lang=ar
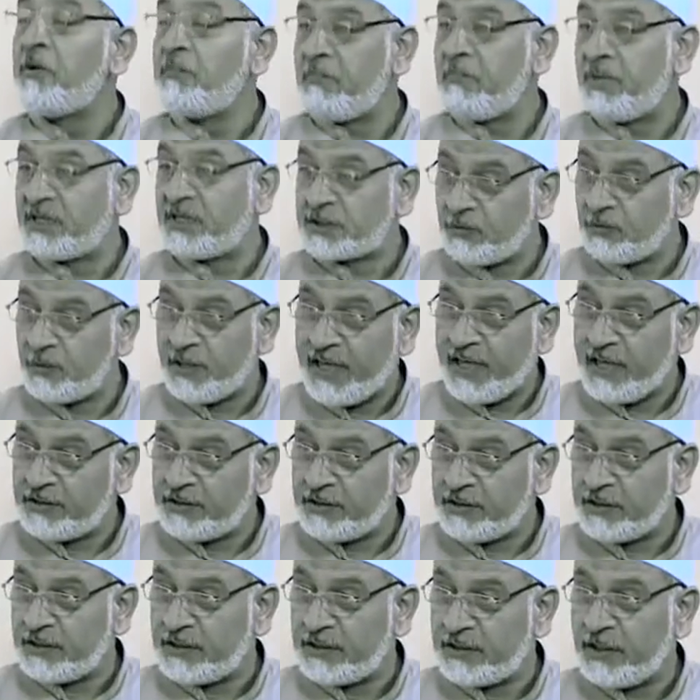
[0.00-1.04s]
بس
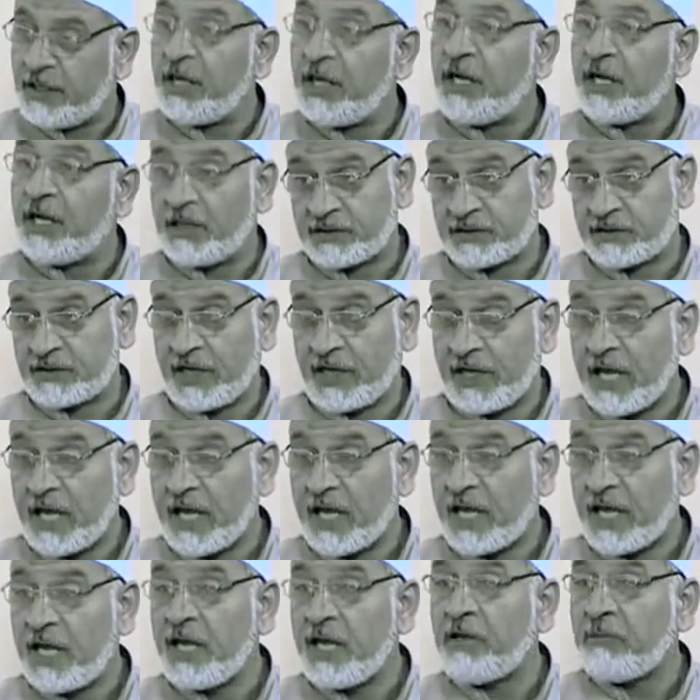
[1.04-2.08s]
وليدي
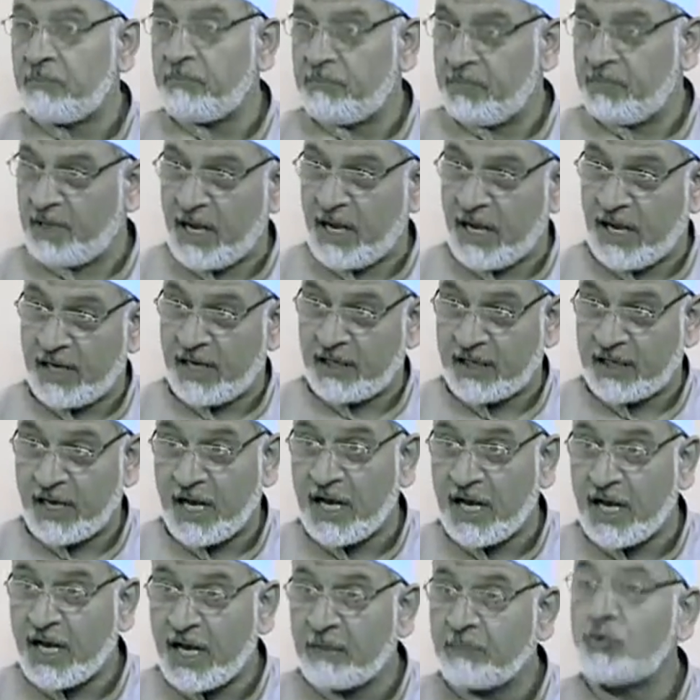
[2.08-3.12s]
الصلاة بها
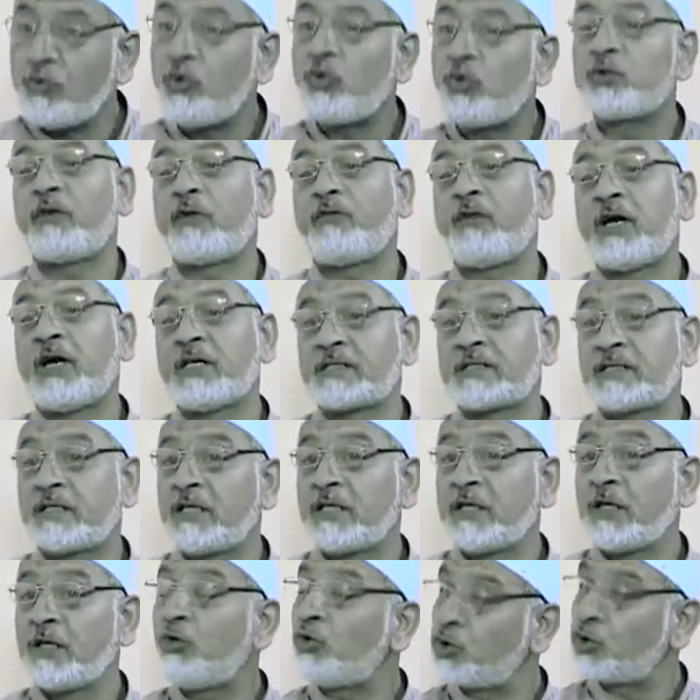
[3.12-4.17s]
أحكام
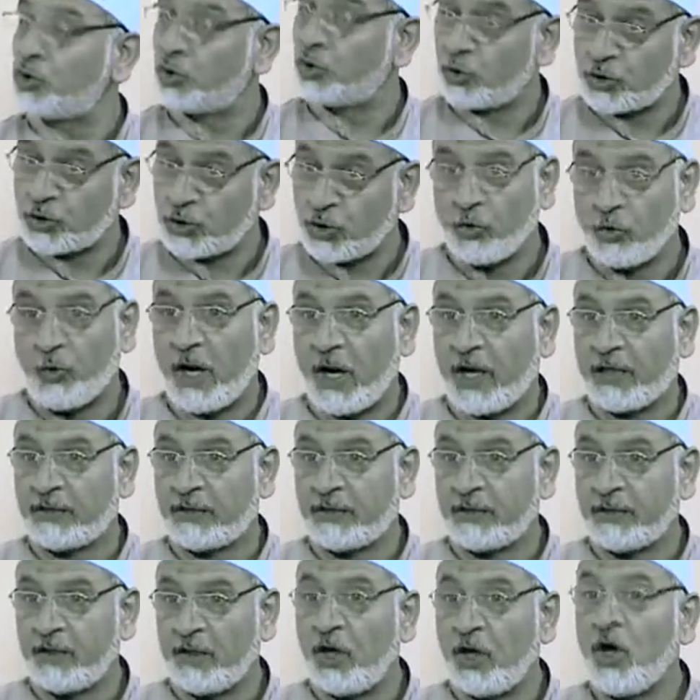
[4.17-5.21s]
وتفاصيل وشروط هواي
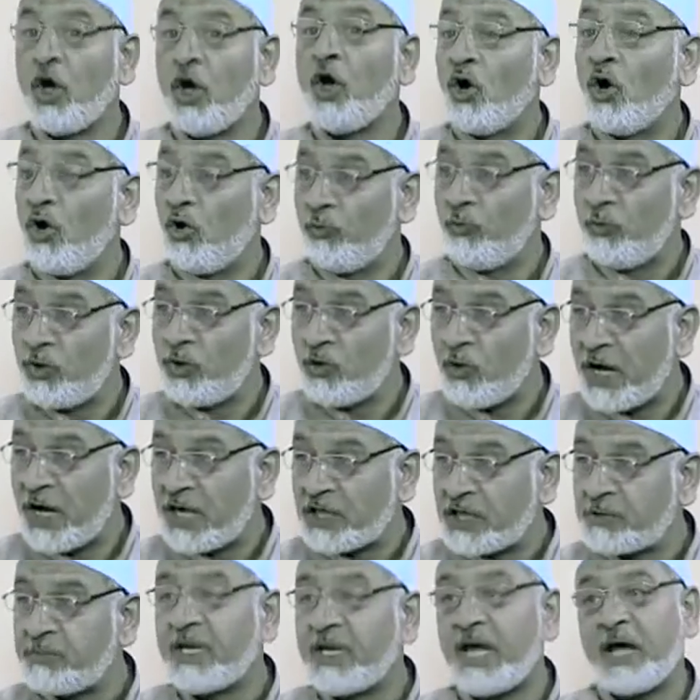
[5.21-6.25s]
ومن
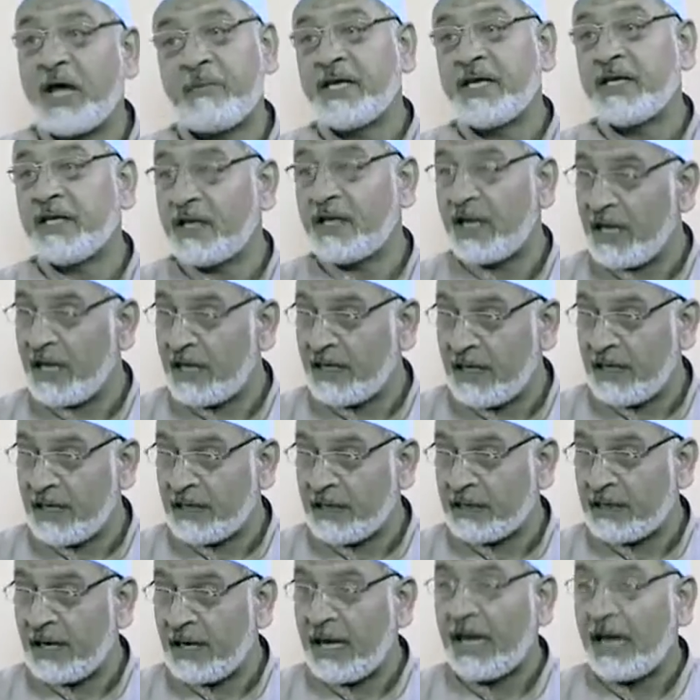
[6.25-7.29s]
واجبي أبينها
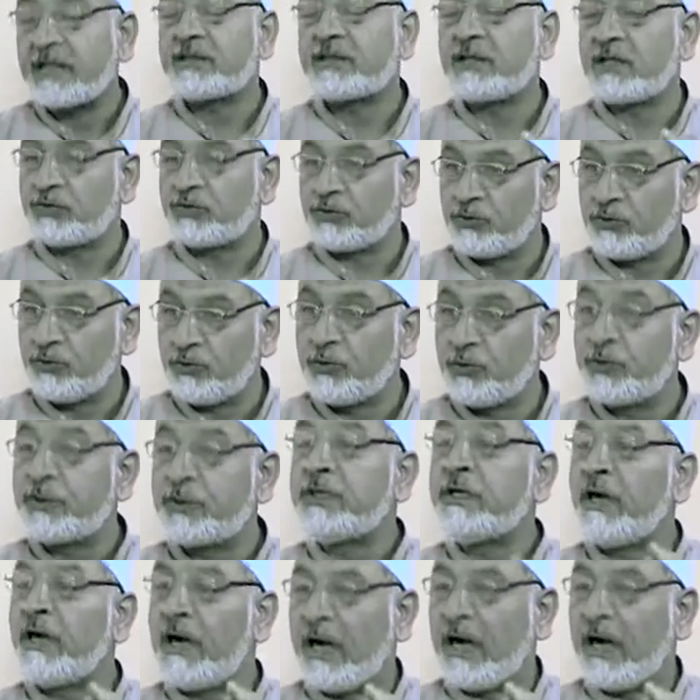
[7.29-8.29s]
إلك حتى تكون